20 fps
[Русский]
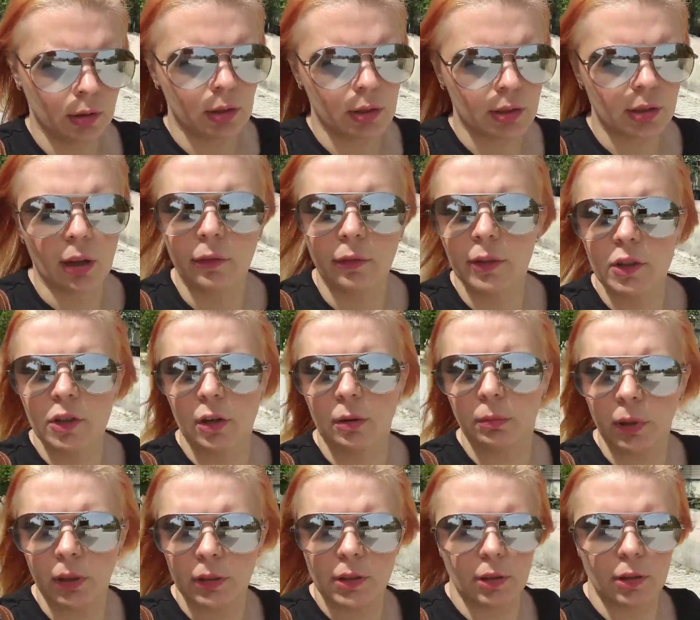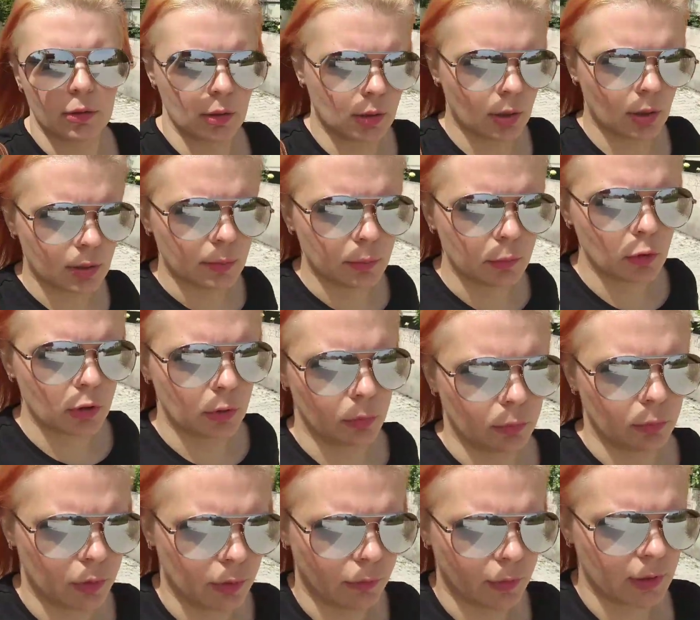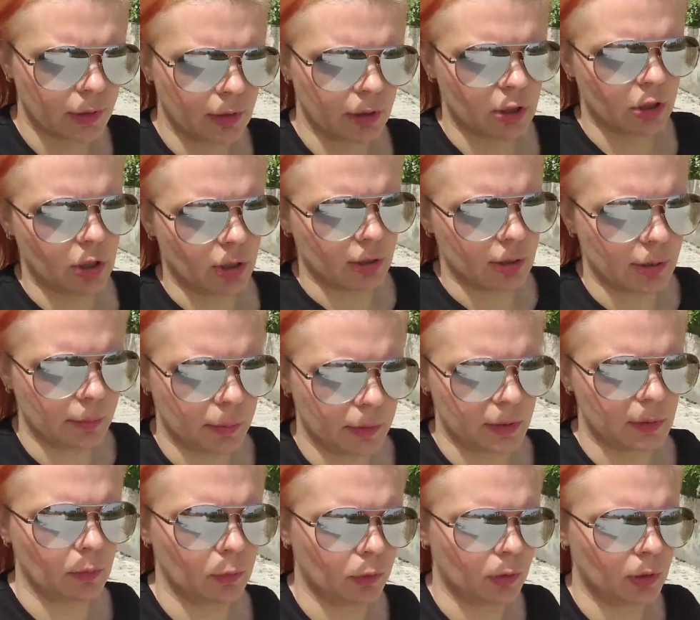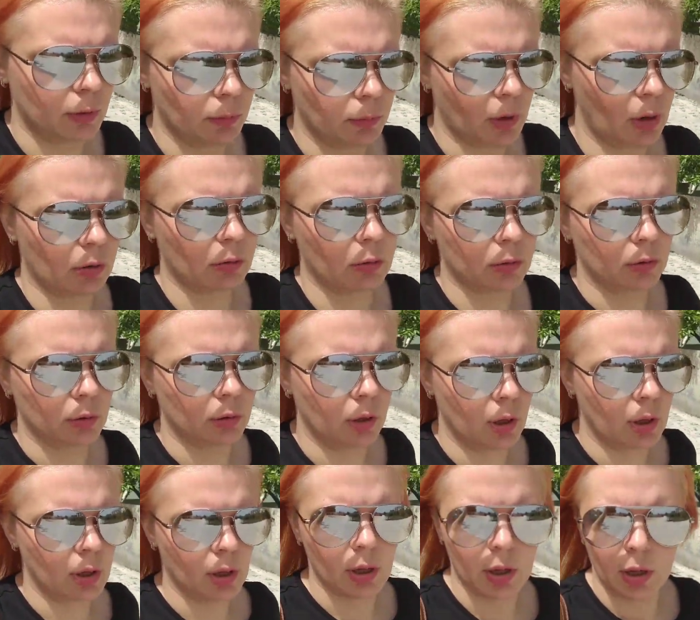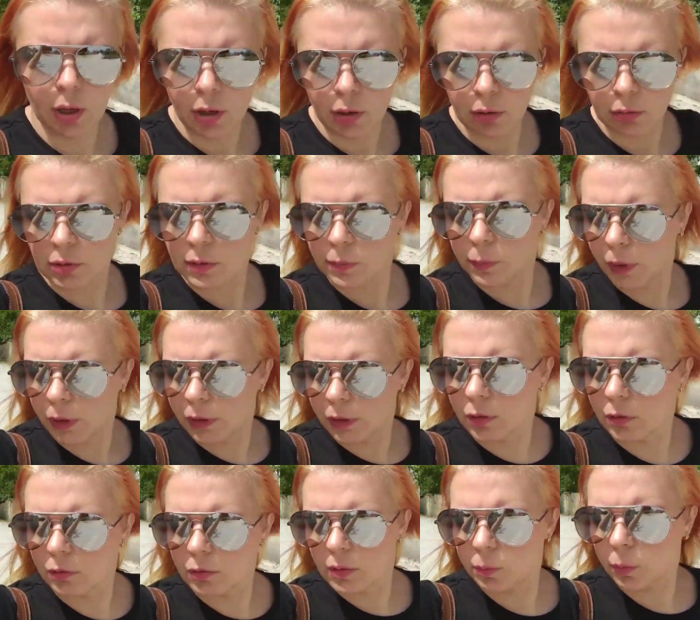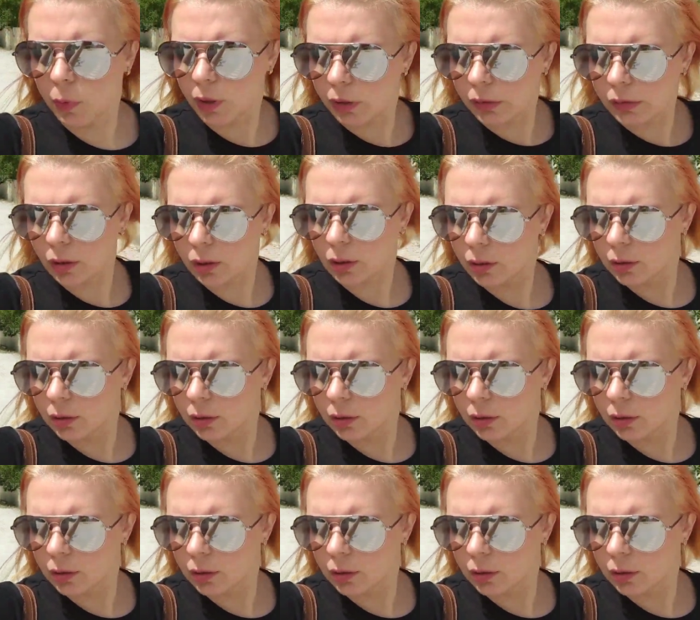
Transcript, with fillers: Не знаю, вечером, надеюсь, с мужем будем возвращаться. Посмотрим, как он успеет, не успеет.